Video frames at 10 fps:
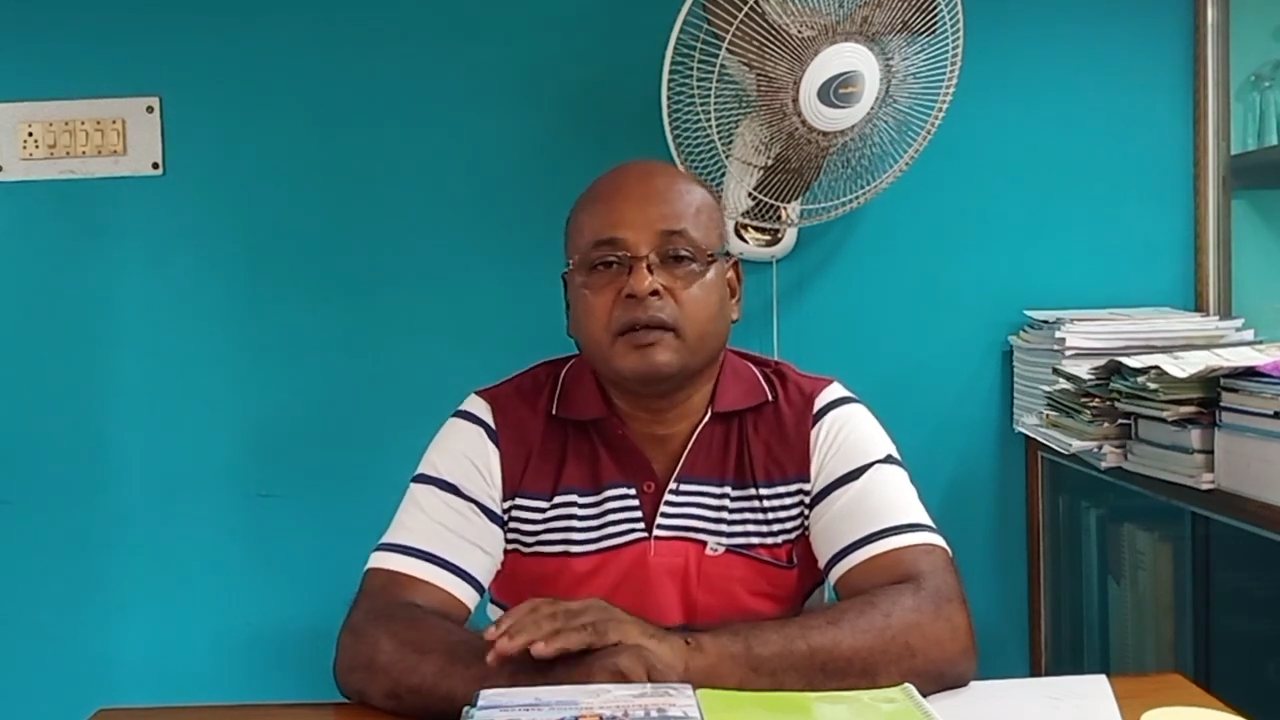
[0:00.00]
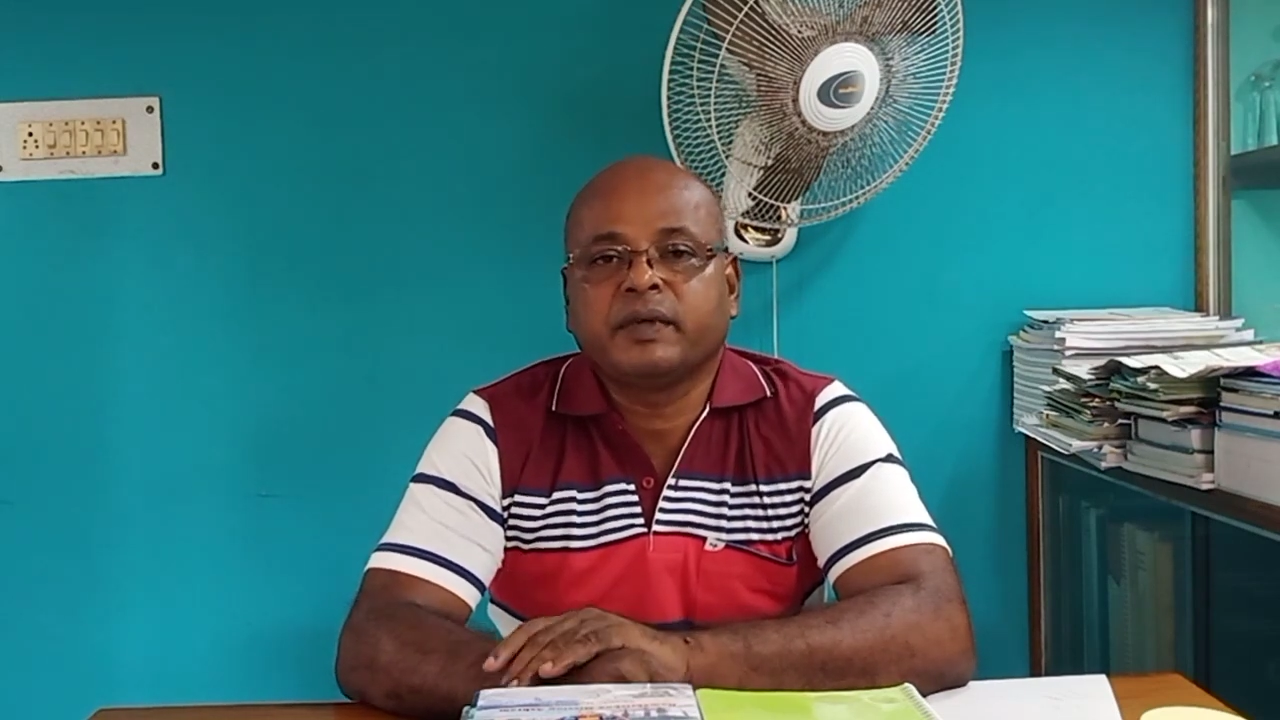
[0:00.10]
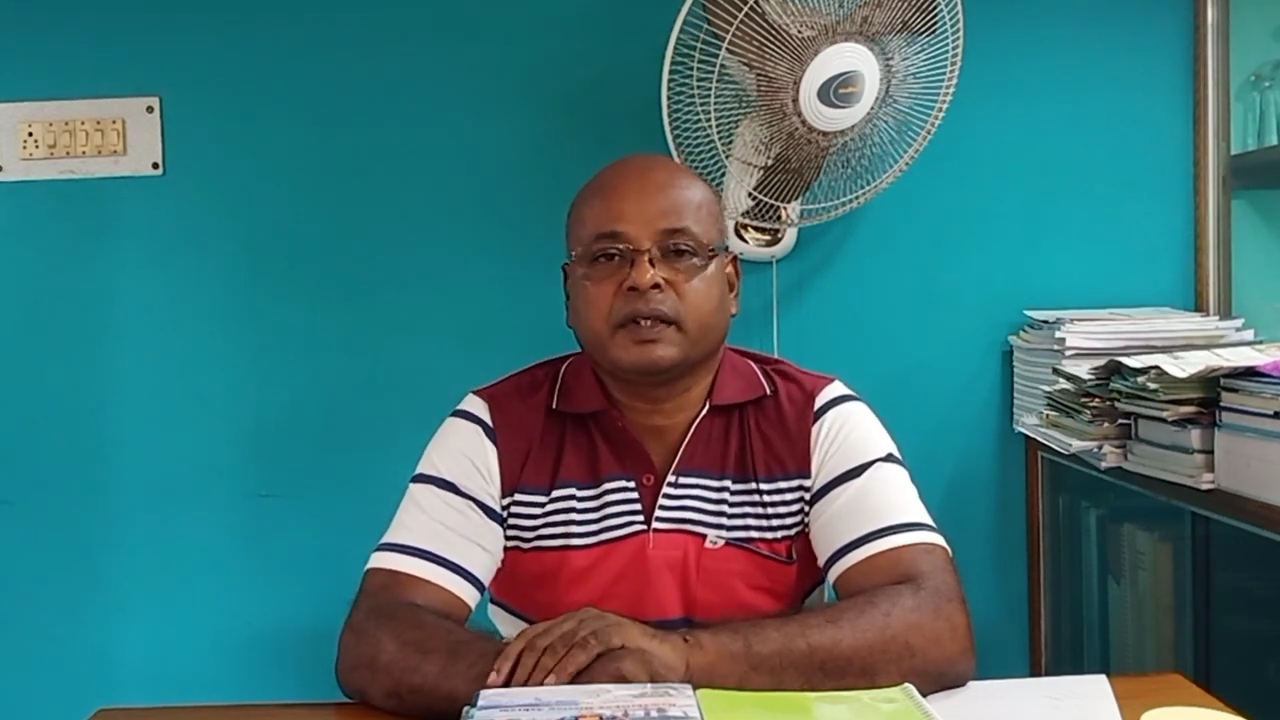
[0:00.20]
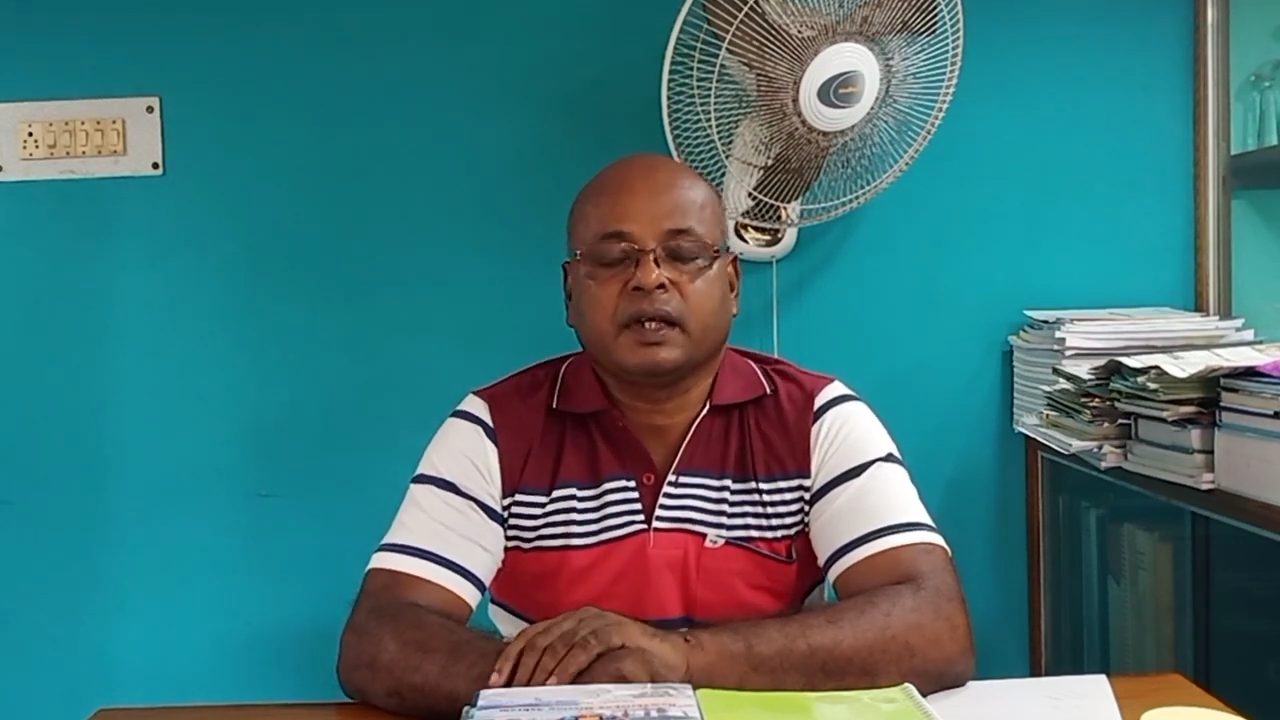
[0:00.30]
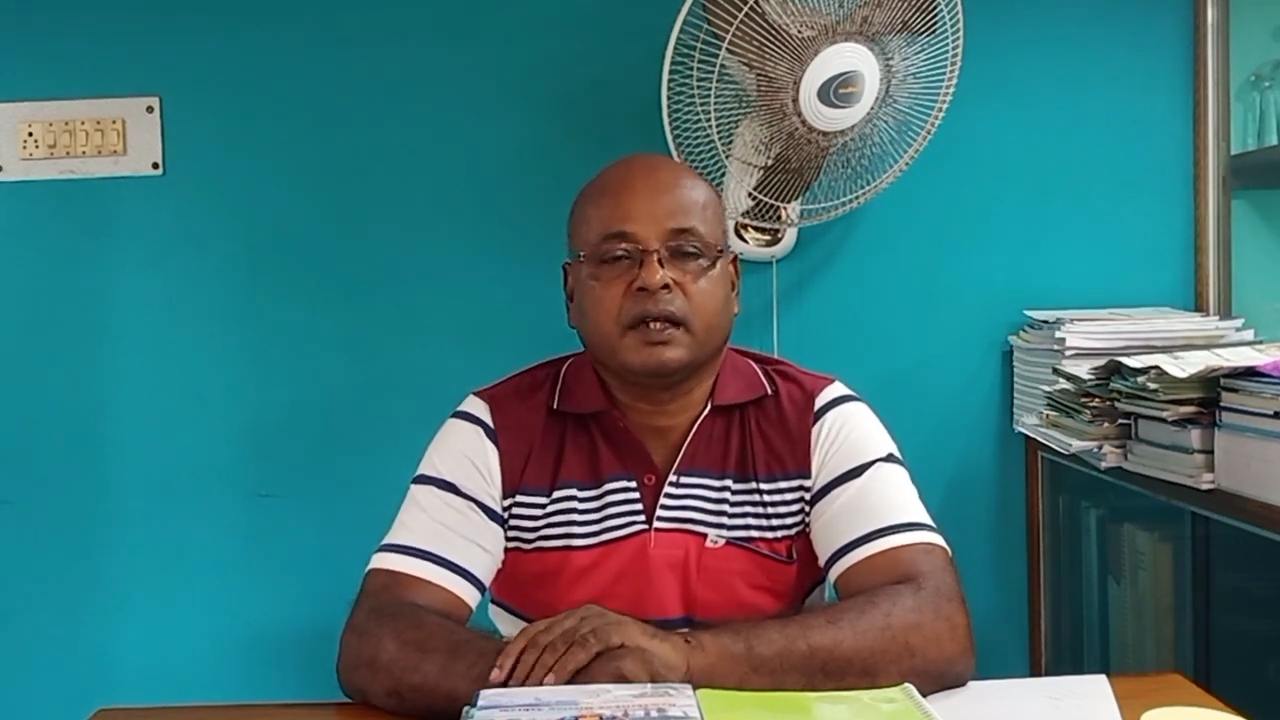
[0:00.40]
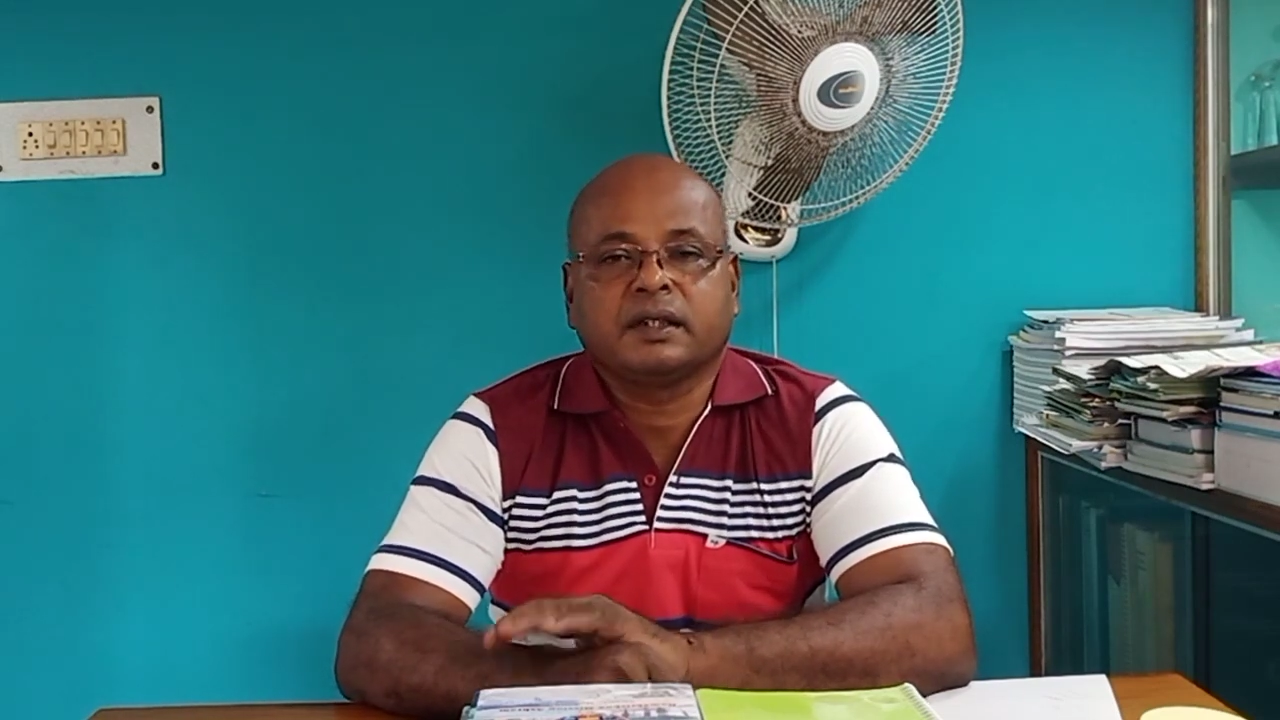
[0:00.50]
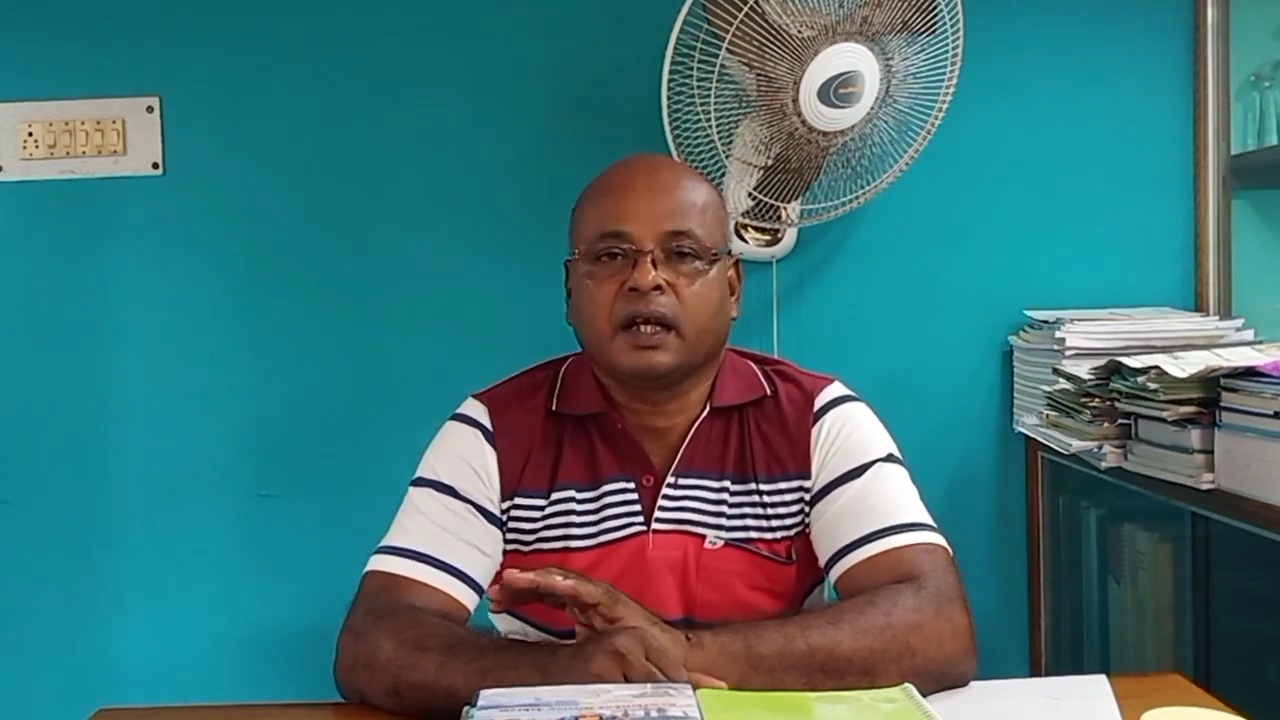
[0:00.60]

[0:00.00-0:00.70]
ইনফেকশনের